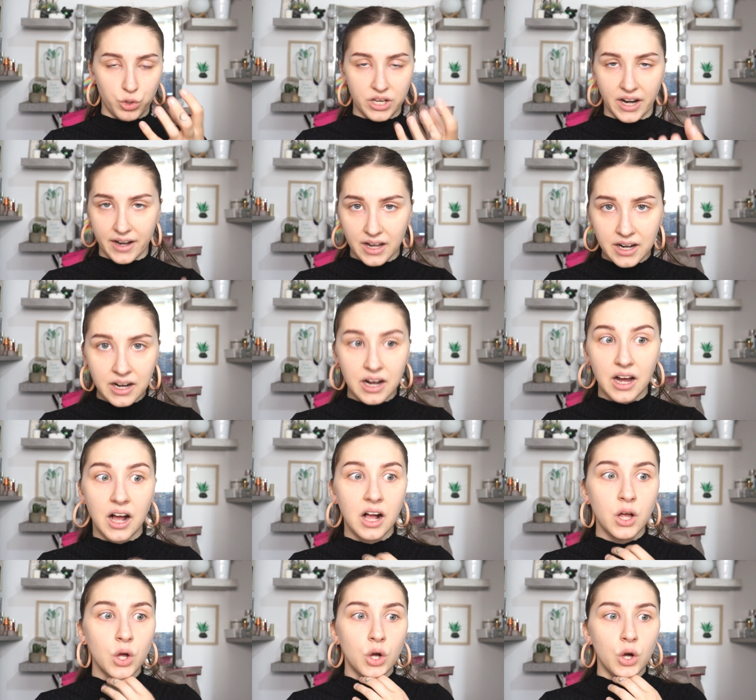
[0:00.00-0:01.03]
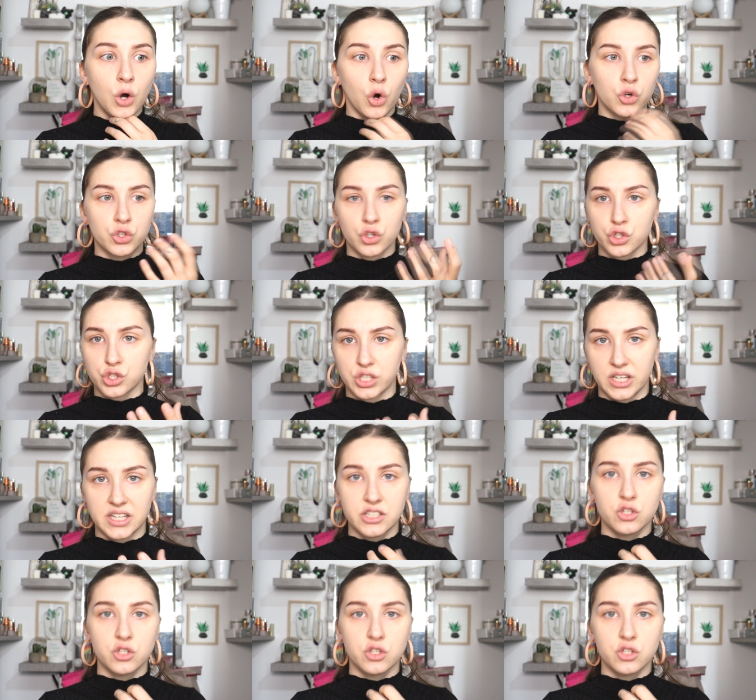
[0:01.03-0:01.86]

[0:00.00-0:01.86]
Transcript: muy naranja o no sé.